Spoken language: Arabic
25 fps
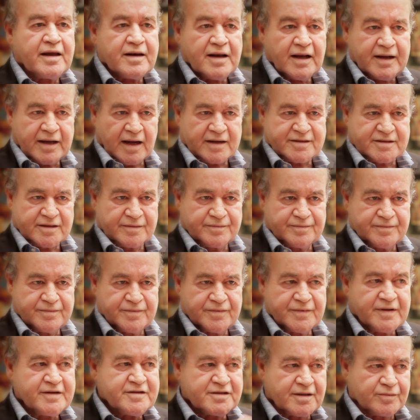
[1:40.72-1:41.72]
انا كاتب
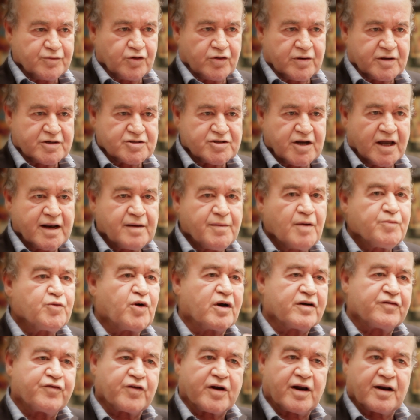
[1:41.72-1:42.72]
انت مخرج انا ما
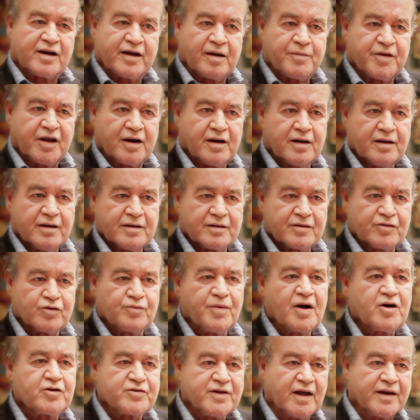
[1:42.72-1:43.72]
بوقف ورا الكاميرا
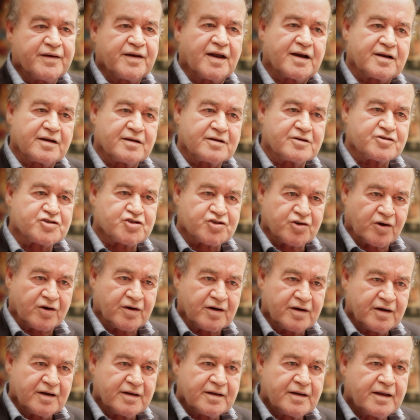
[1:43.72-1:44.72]
وباخذ عنك الشغل